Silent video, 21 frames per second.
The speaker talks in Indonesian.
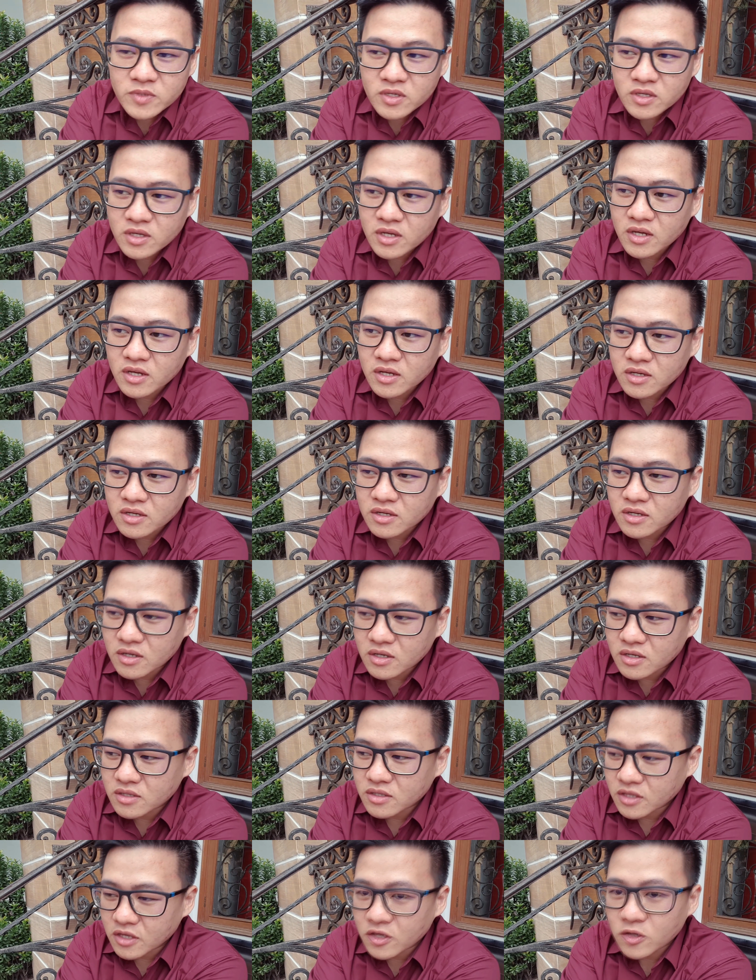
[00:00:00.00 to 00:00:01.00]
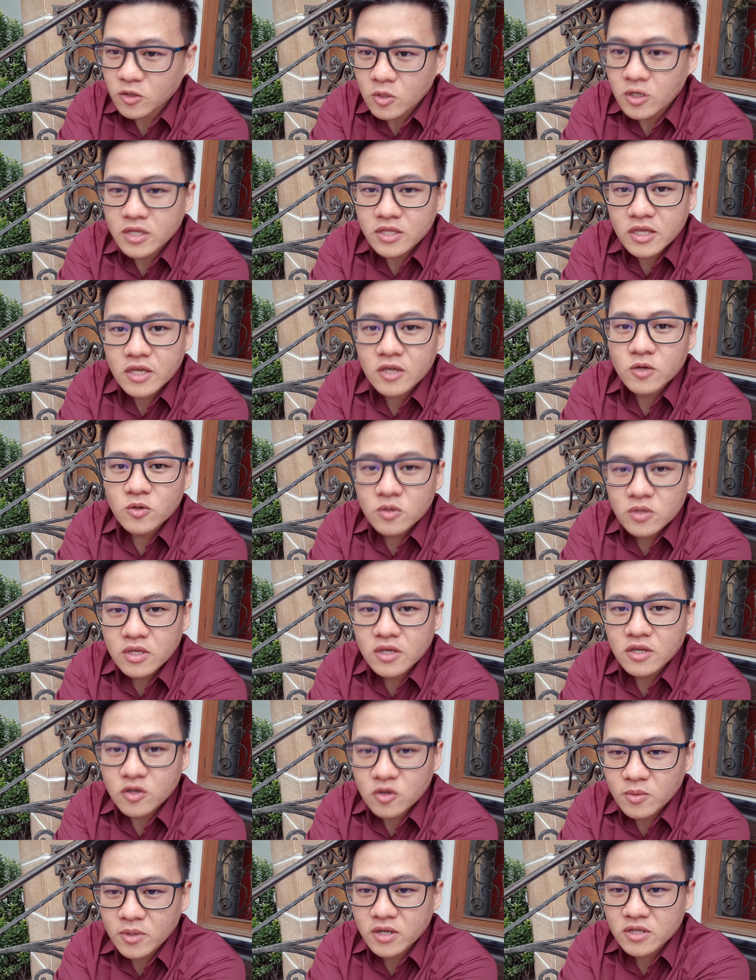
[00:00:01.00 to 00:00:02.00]
Ya, thank you lah, thank you,
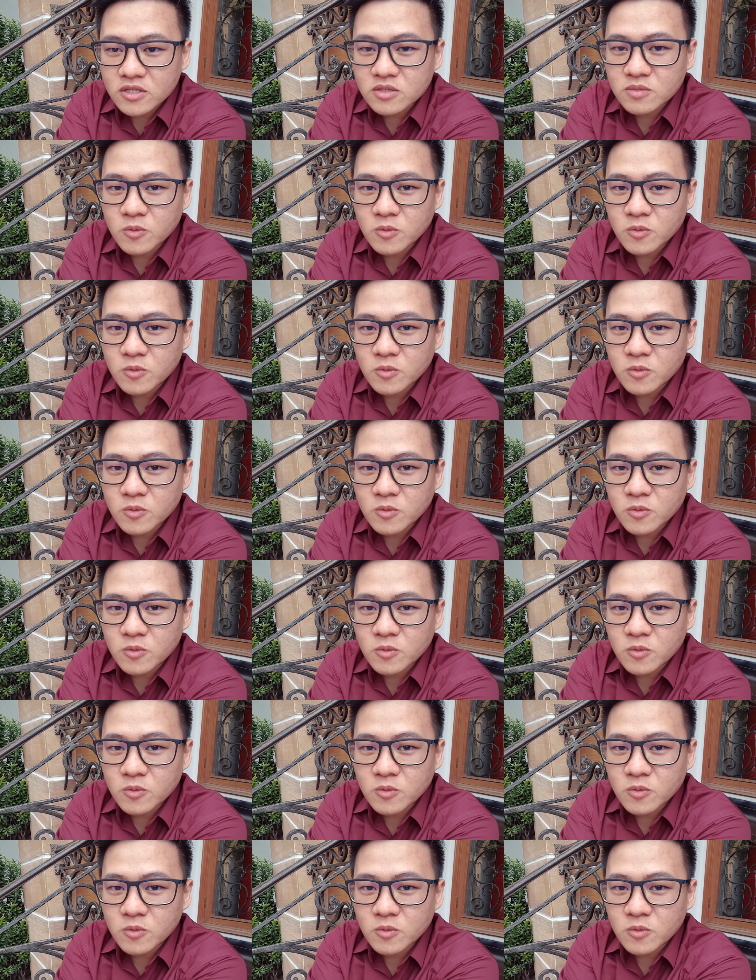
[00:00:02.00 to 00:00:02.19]
thank you banget